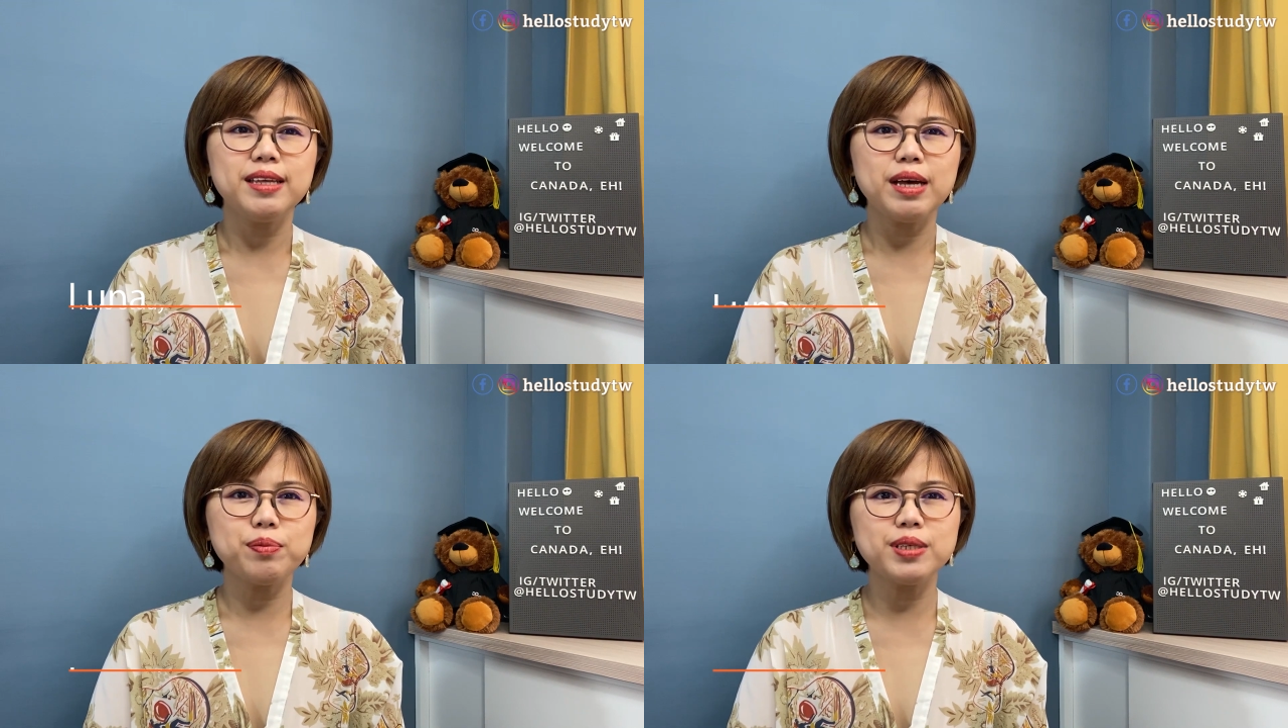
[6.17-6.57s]

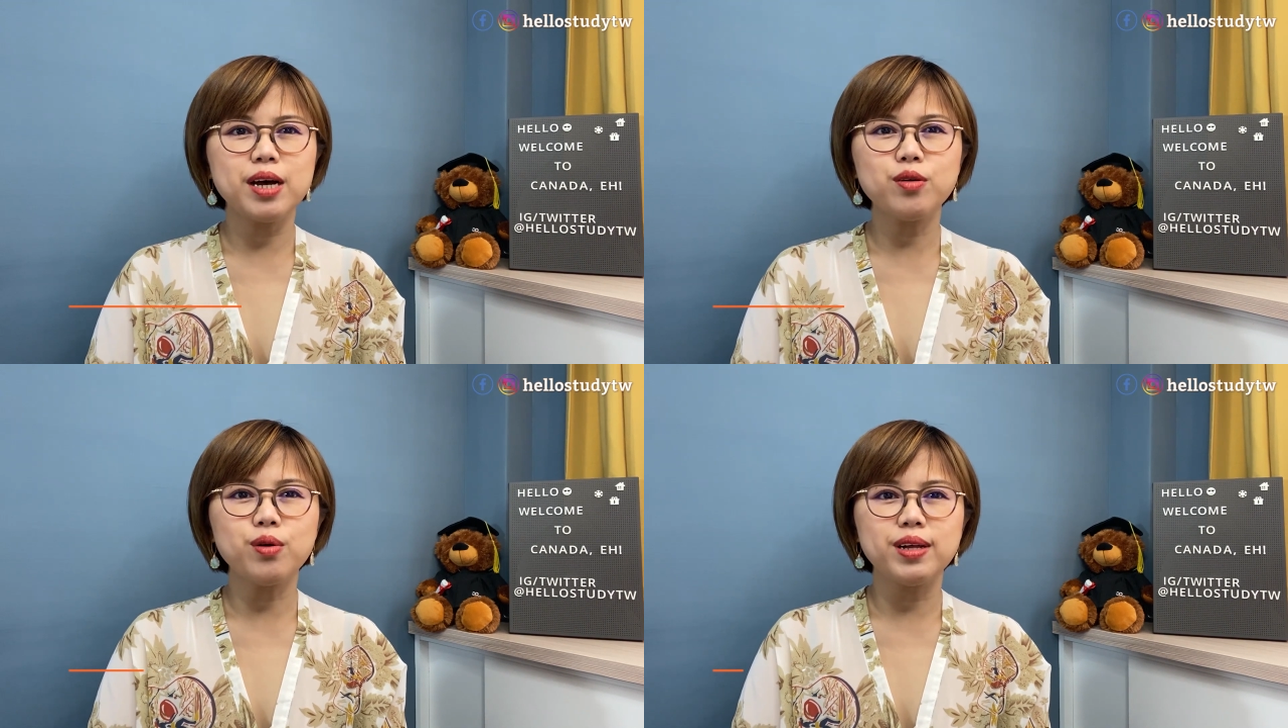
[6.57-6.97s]
那不知
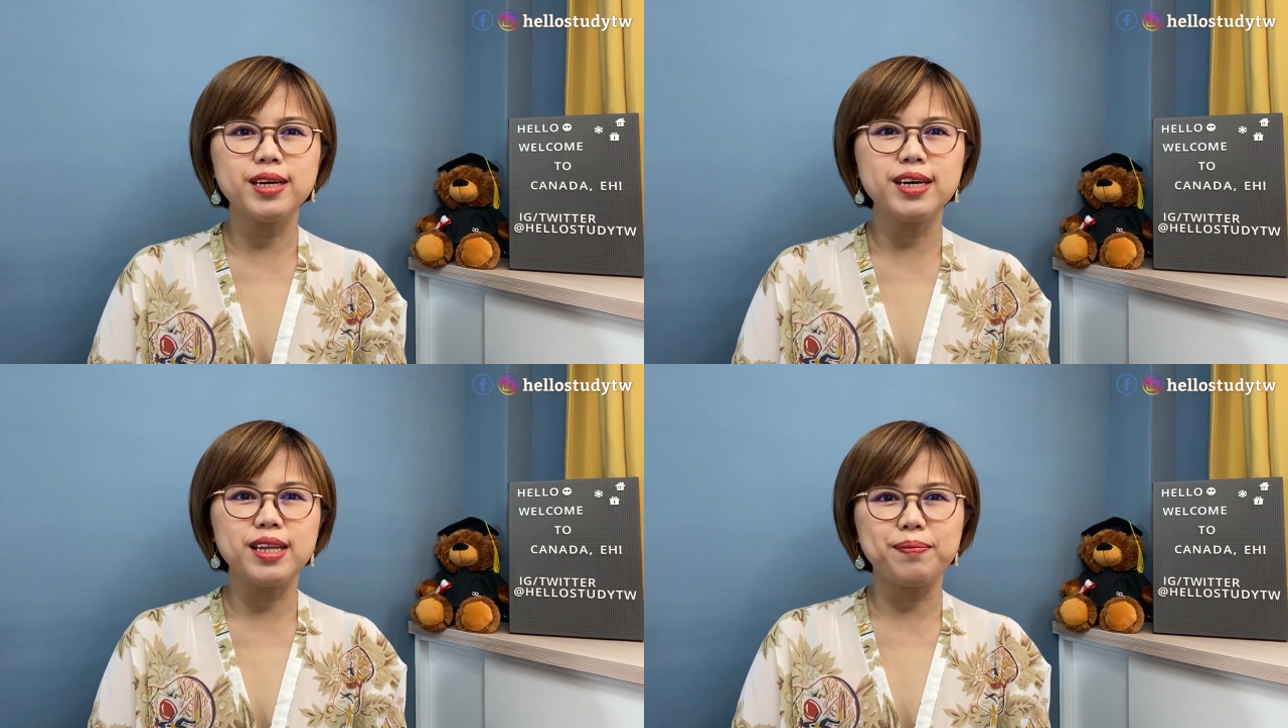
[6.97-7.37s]
道过
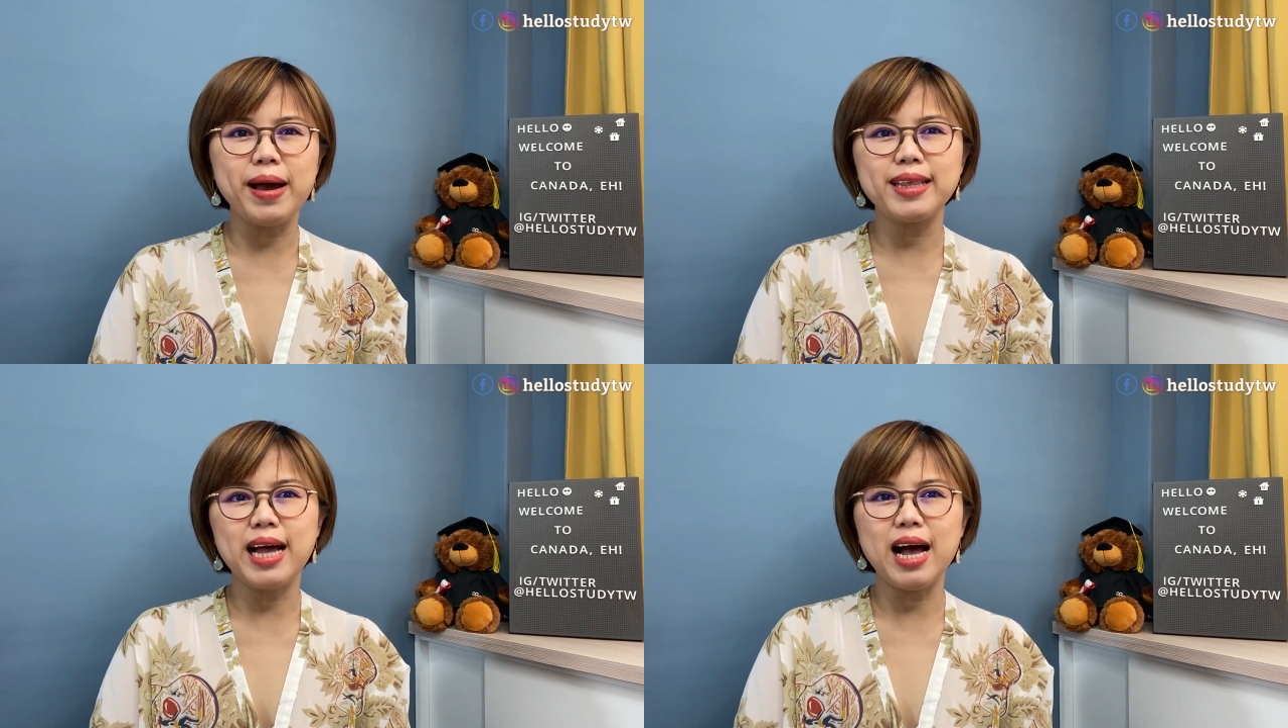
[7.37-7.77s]
了一个礼
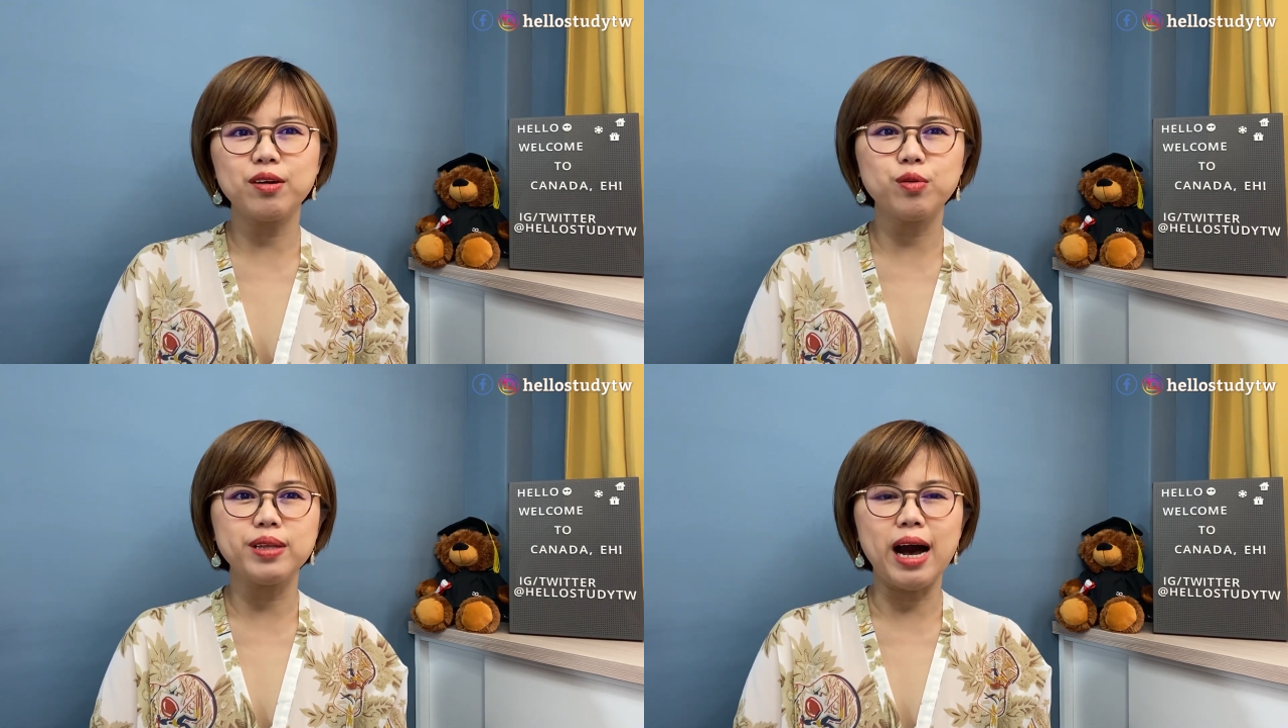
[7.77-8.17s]
拜，大
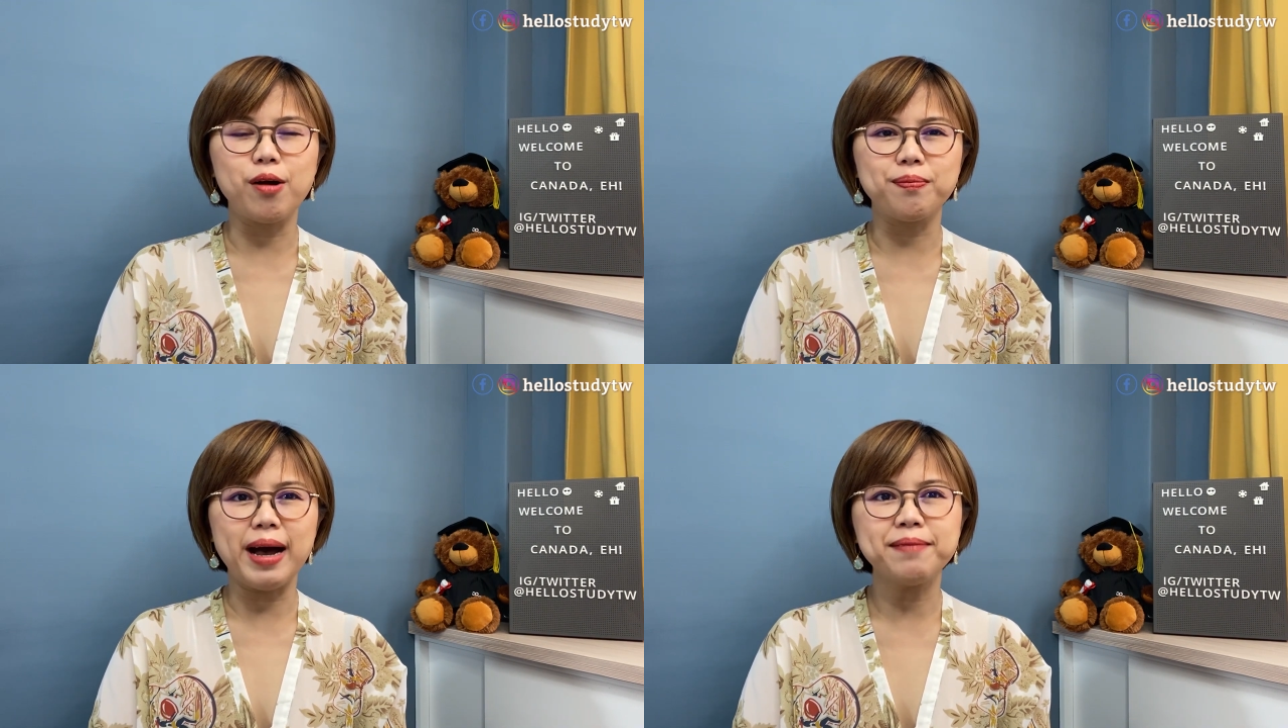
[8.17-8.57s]
家过得
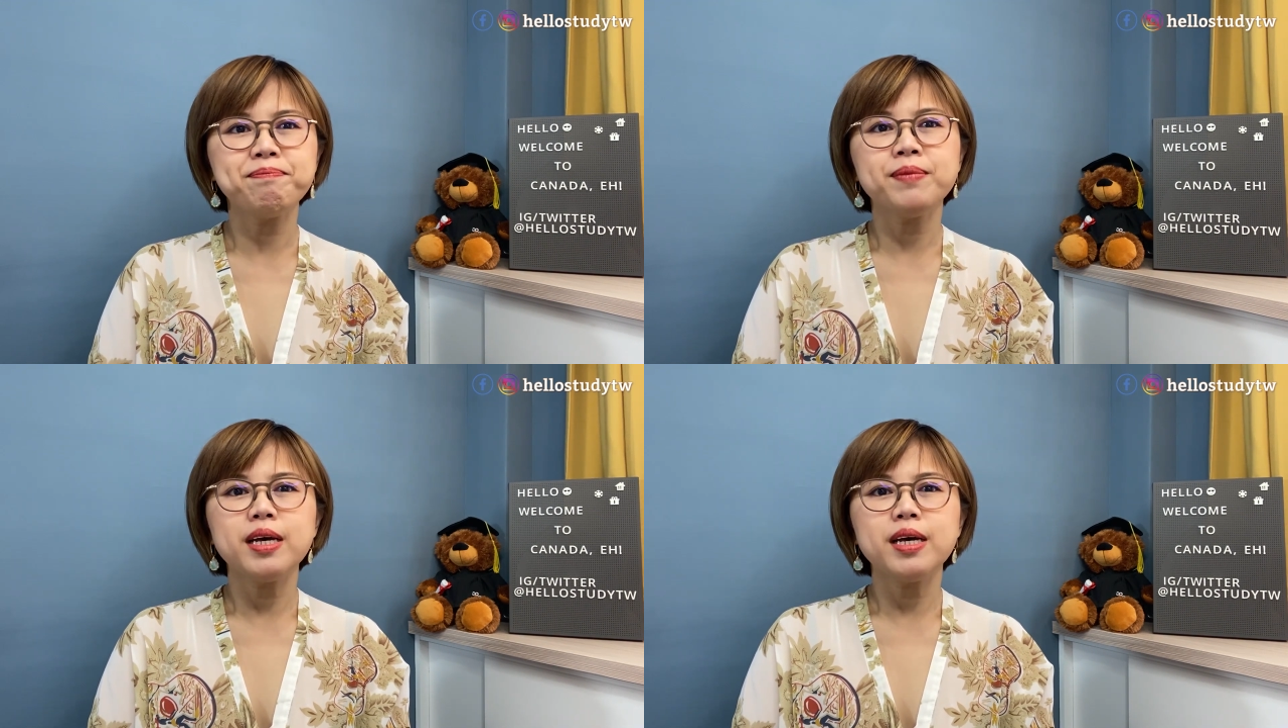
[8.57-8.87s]
好吗？